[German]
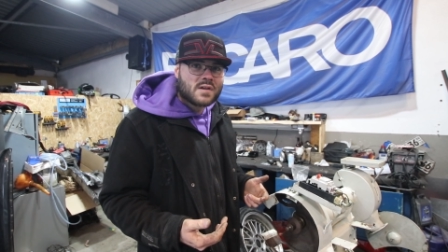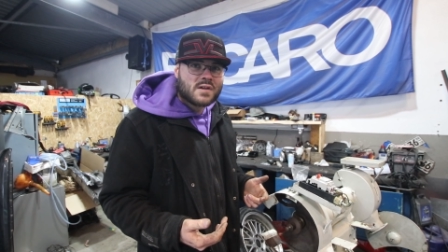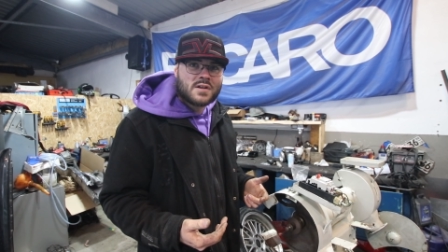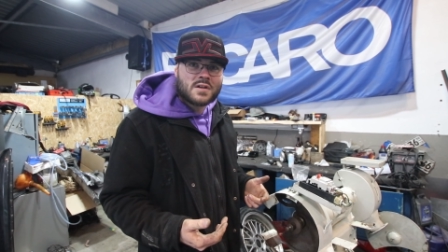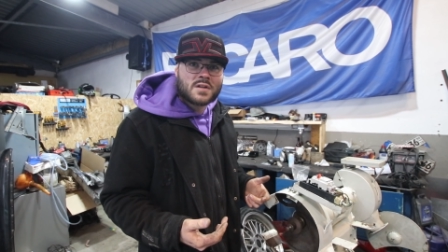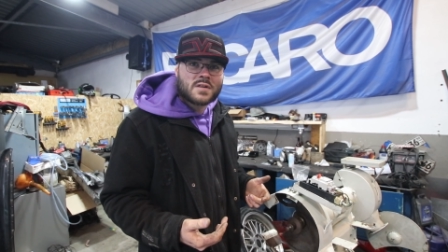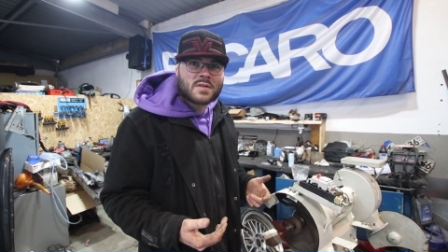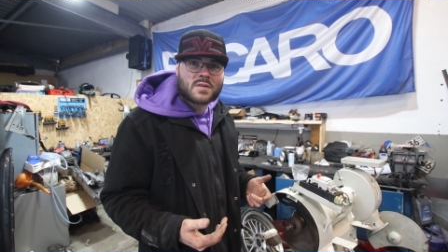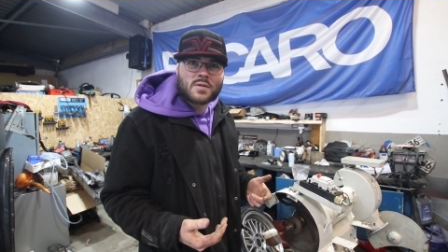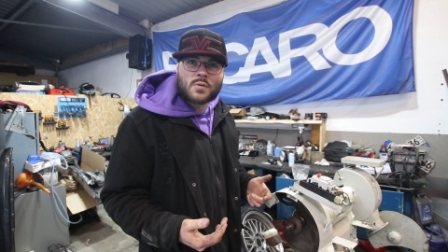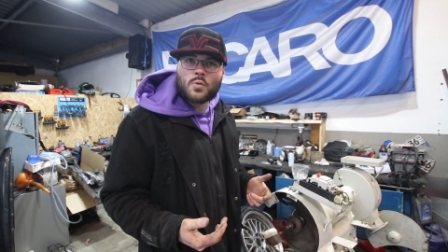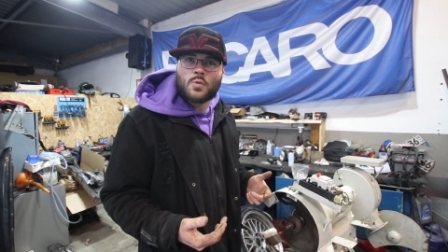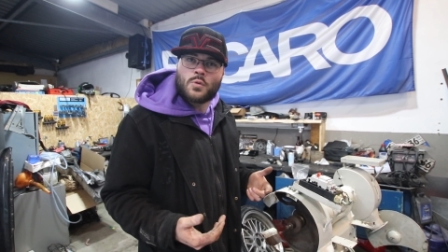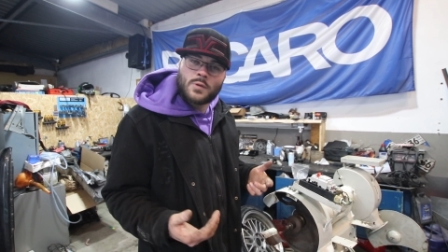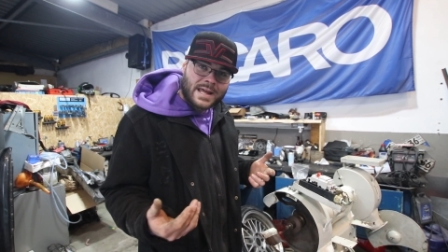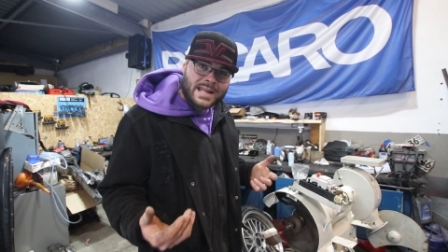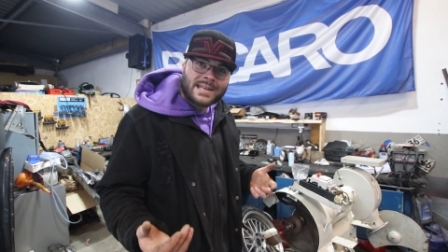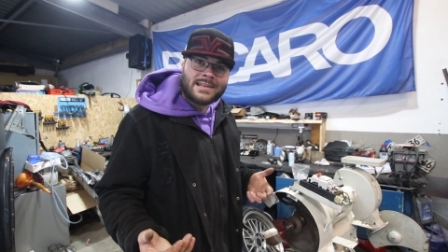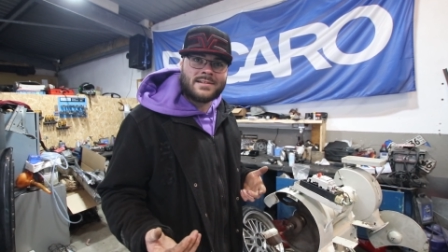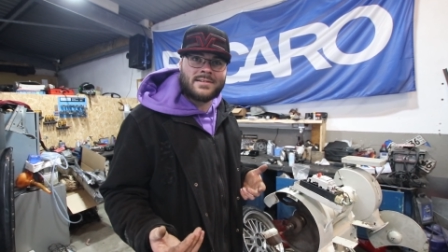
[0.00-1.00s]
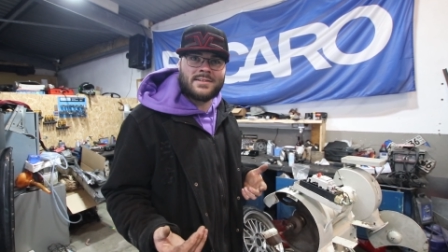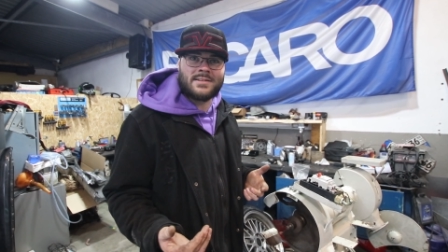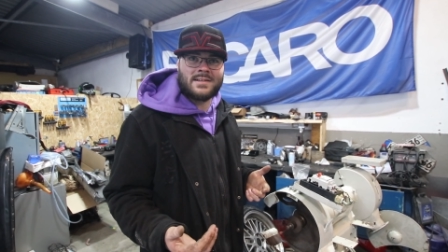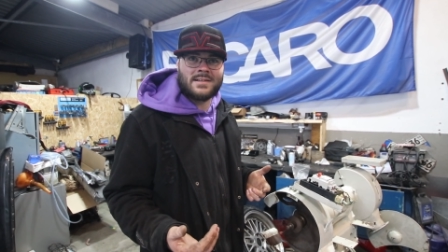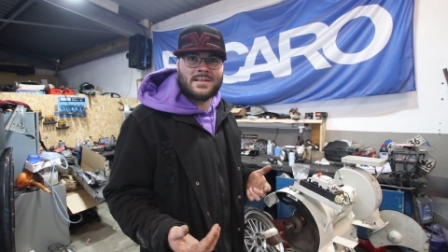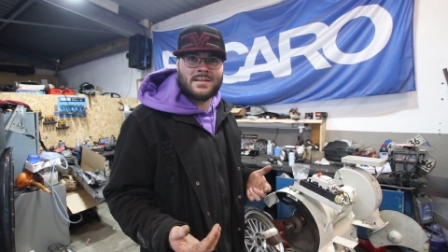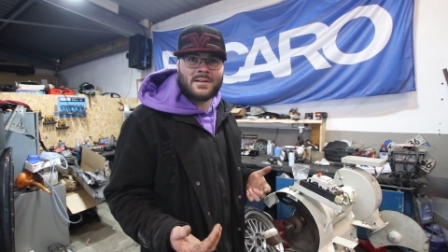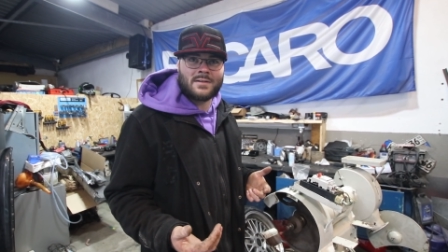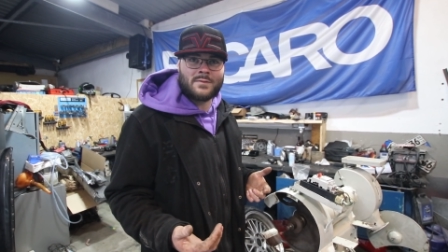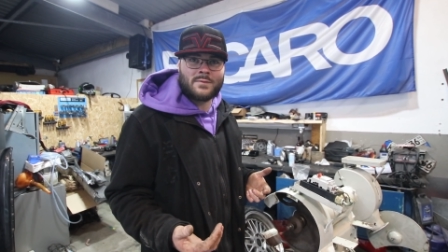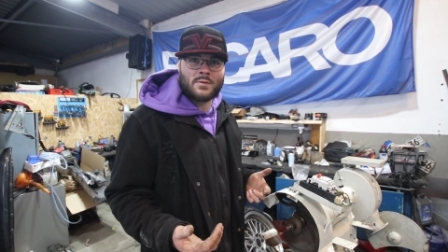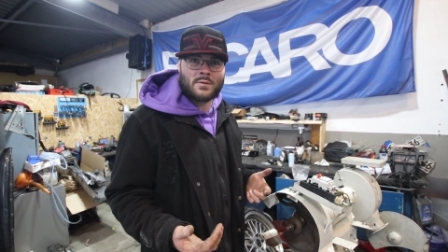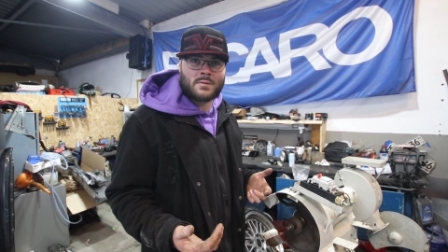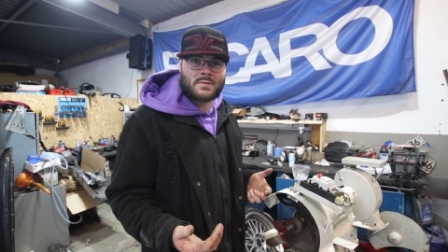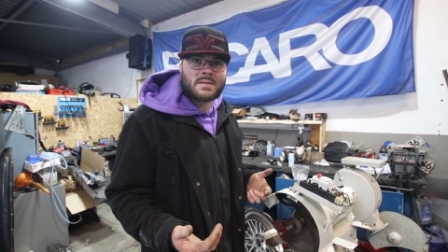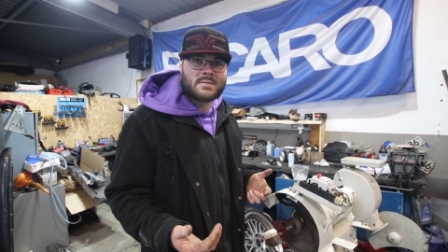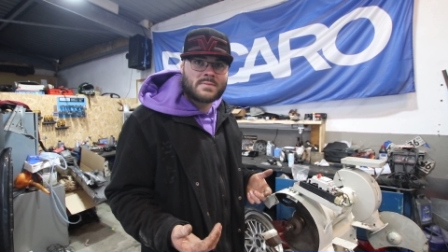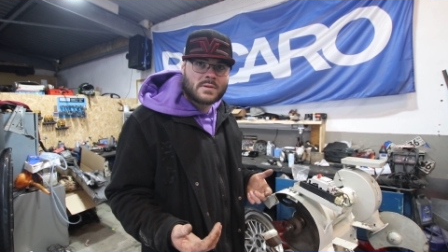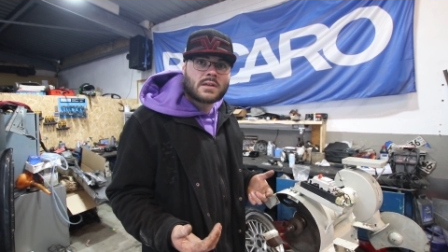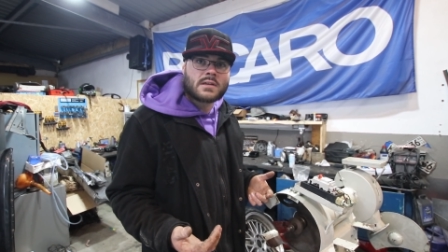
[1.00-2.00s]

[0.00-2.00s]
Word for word: ins Unendliche, in Anführungszeichen.